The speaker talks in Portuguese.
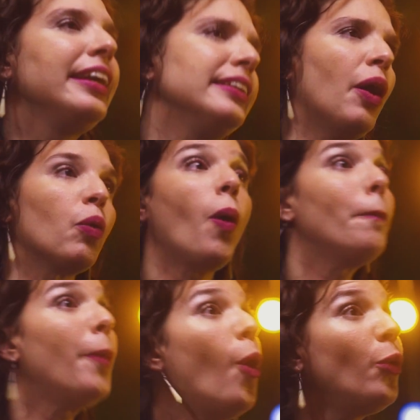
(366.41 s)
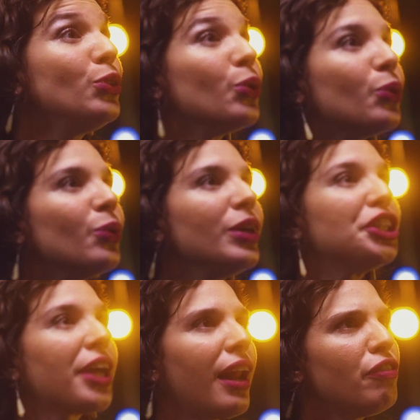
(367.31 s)
é, então, compondo,
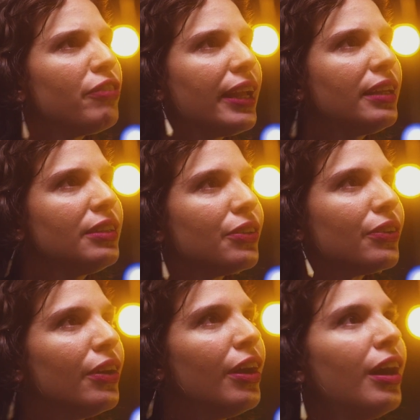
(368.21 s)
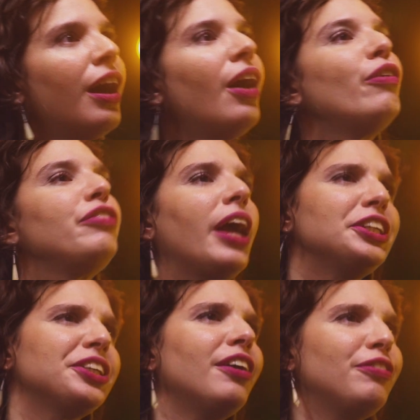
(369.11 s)
escrevendo. O
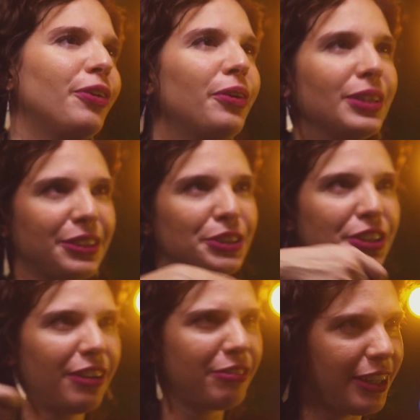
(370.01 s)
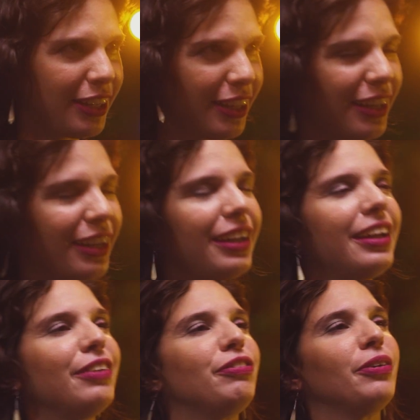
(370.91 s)
Viés gravou coisas que eu
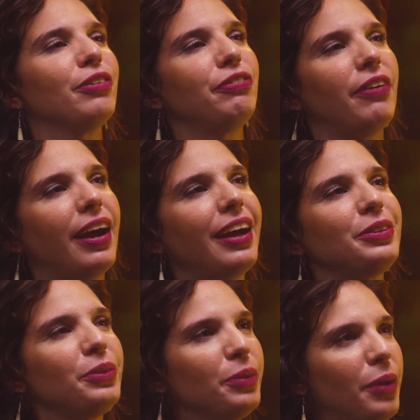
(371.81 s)
escrevi, Sim. Fogo Fato,